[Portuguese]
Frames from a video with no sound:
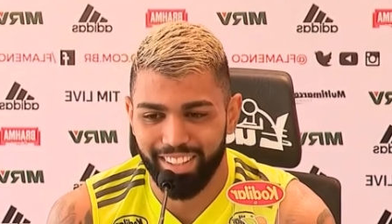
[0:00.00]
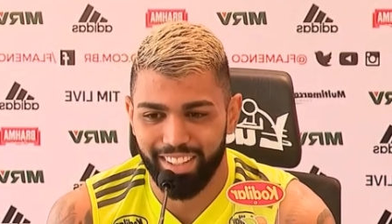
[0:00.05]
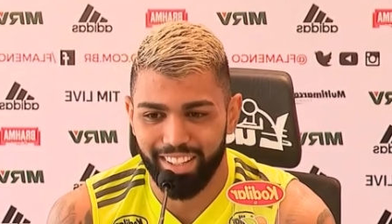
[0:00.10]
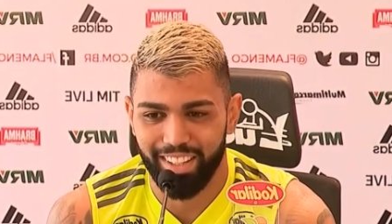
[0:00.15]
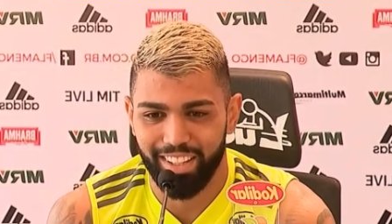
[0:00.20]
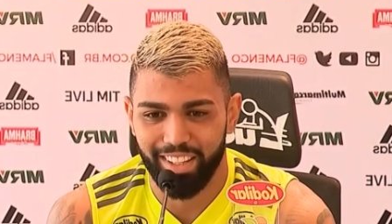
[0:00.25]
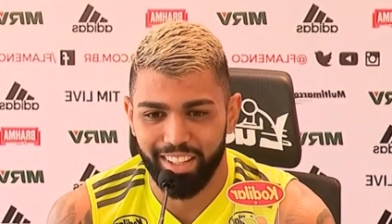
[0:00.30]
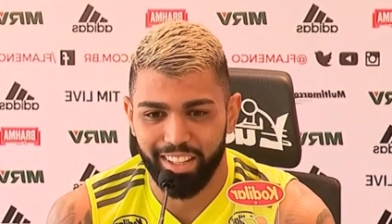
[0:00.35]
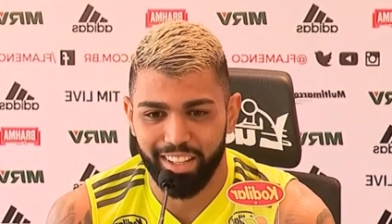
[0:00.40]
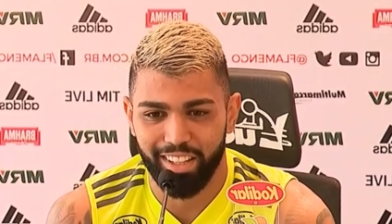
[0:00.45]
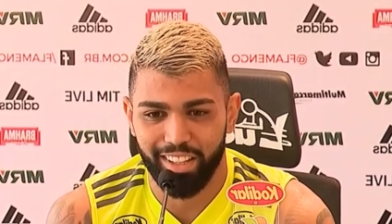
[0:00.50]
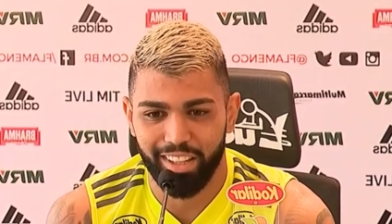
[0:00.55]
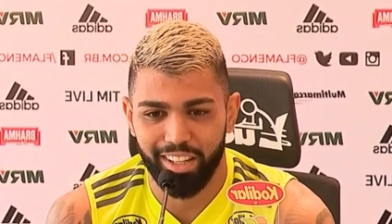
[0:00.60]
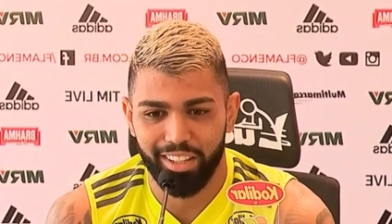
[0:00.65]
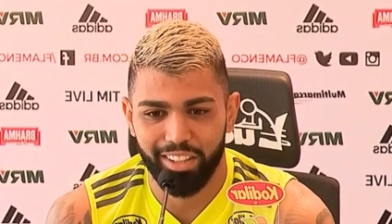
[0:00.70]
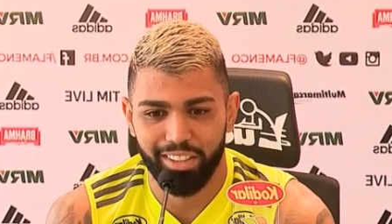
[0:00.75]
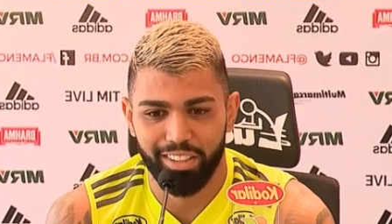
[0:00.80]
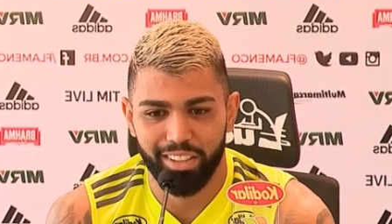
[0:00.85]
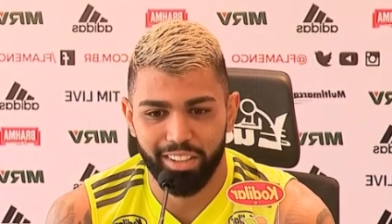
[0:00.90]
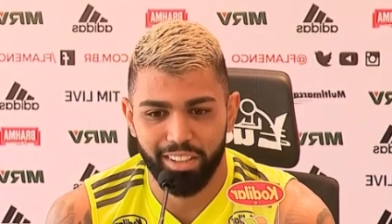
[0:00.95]
É,
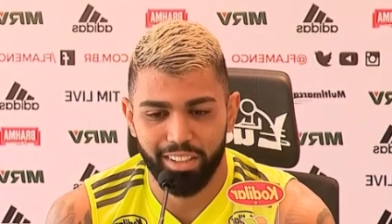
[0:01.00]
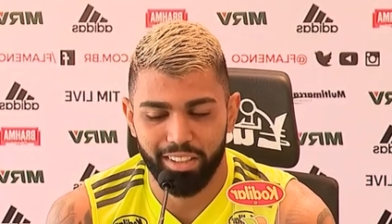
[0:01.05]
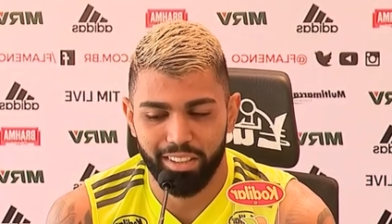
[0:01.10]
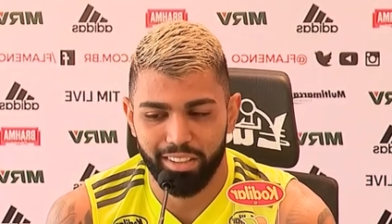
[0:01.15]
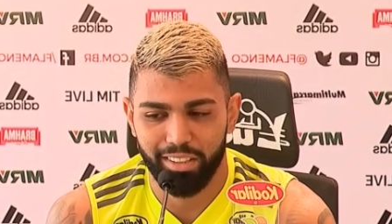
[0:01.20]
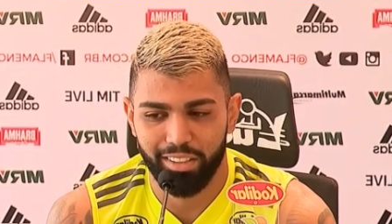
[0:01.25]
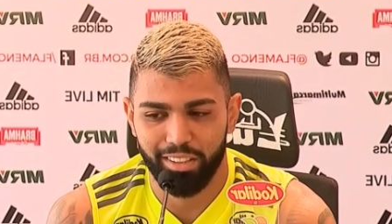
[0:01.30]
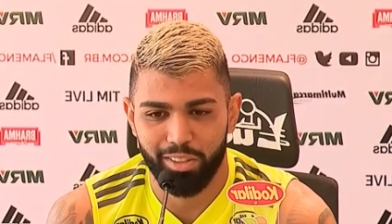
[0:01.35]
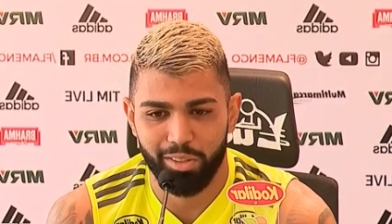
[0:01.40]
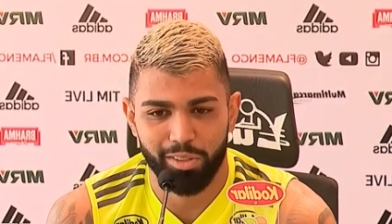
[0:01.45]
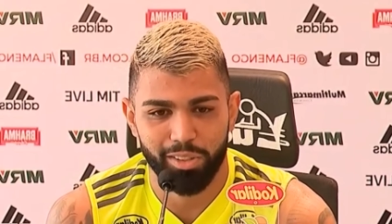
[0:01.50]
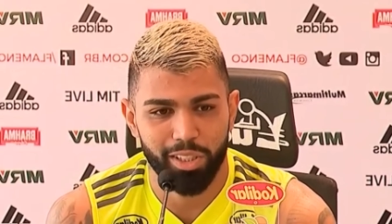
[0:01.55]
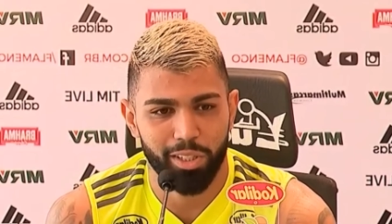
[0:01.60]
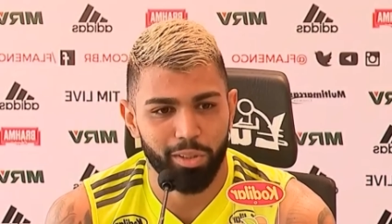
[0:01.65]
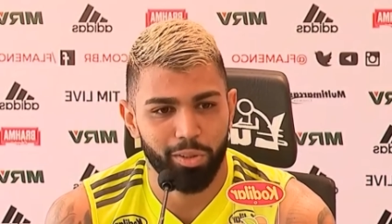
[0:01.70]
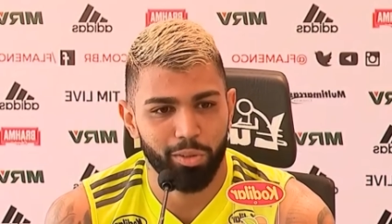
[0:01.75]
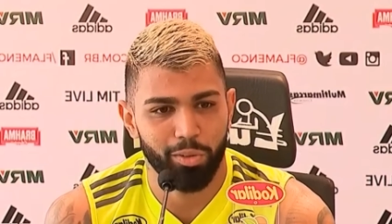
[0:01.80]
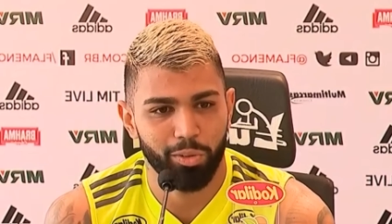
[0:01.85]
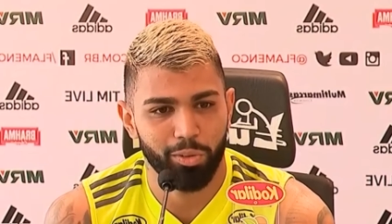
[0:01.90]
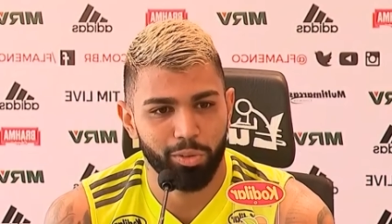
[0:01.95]
claro que quando
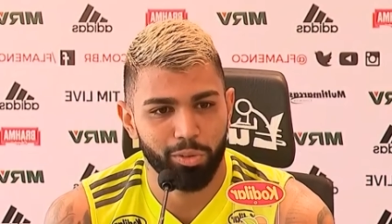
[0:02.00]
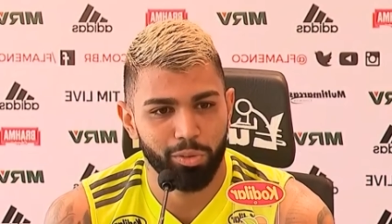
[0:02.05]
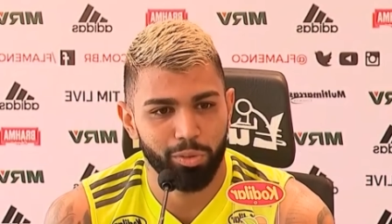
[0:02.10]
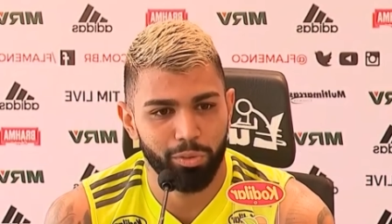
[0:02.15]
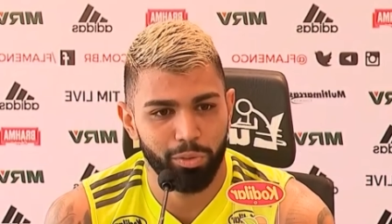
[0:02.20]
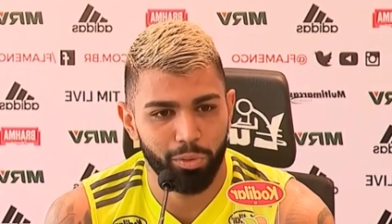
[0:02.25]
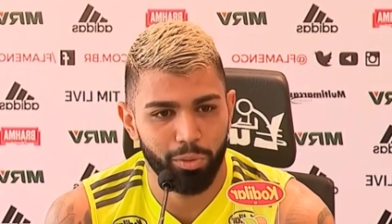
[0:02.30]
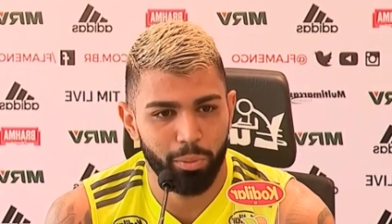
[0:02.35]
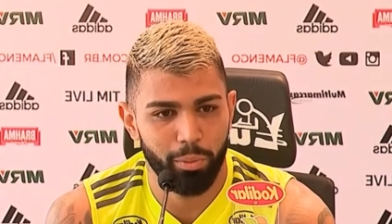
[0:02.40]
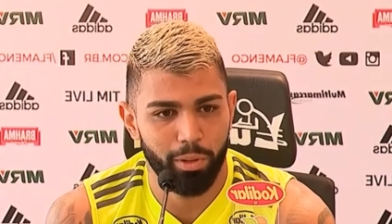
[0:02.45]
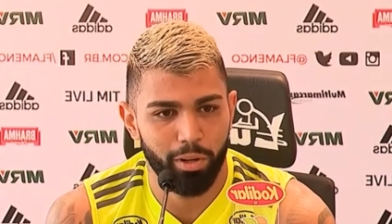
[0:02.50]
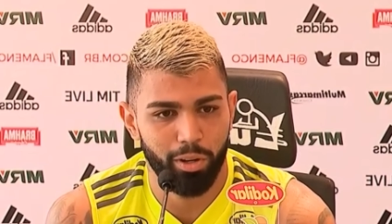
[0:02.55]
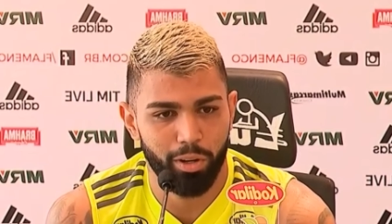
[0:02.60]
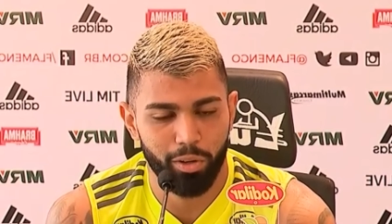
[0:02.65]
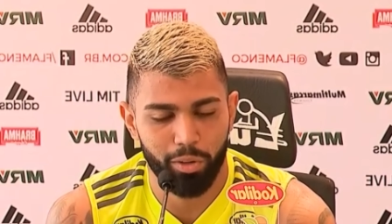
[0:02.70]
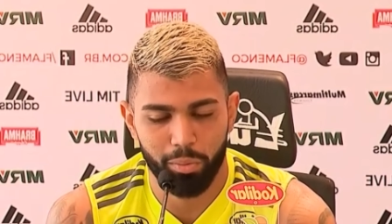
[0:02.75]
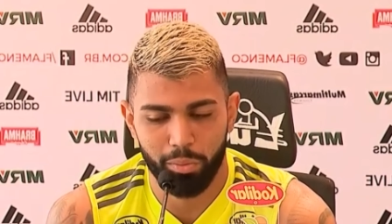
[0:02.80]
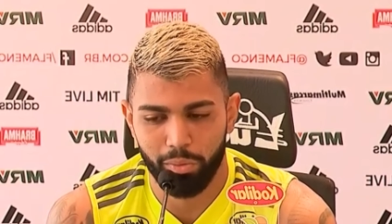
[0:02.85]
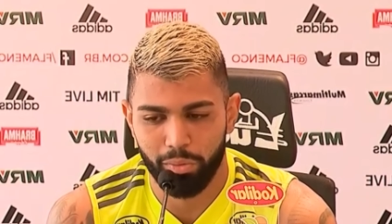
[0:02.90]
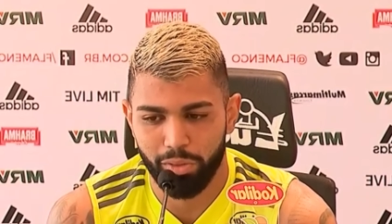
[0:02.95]
sai o gol tudo flui
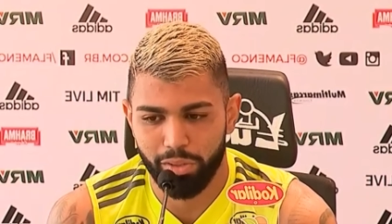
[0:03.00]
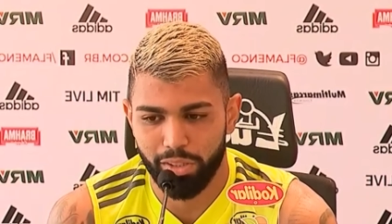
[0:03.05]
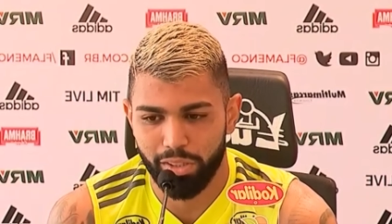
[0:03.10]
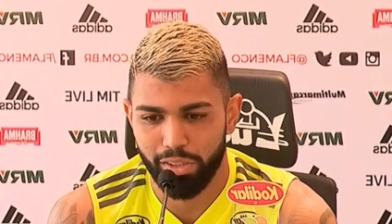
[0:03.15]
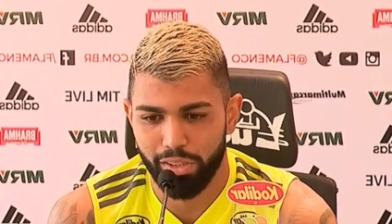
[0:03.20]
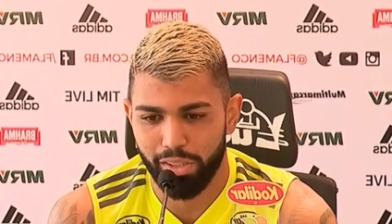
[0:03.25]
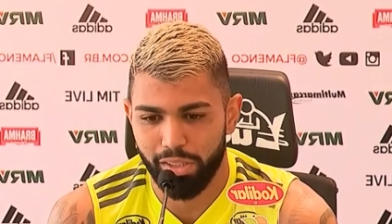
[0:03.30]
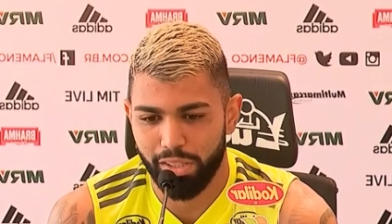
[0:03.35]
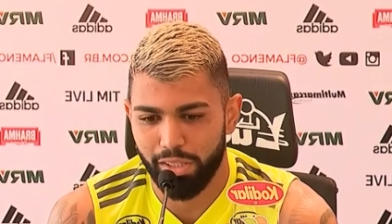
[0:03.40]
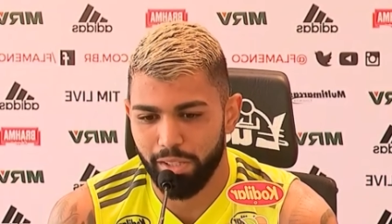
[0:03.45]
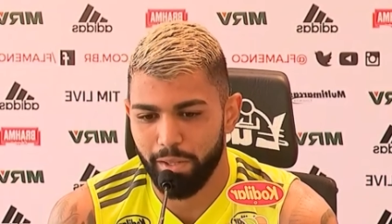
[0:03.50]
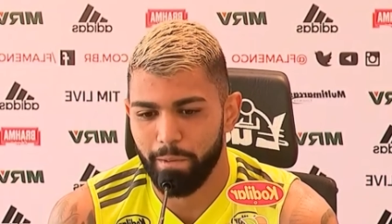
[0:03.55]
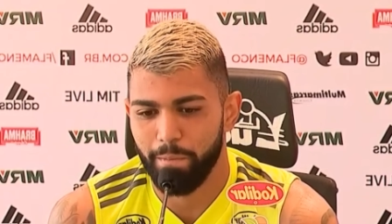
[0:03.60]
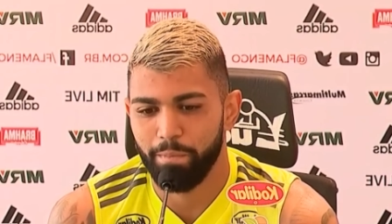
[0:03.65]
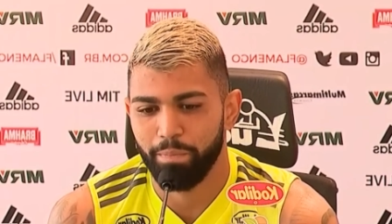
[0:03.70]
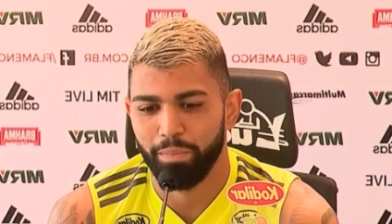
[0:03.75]
melhor, como você disse.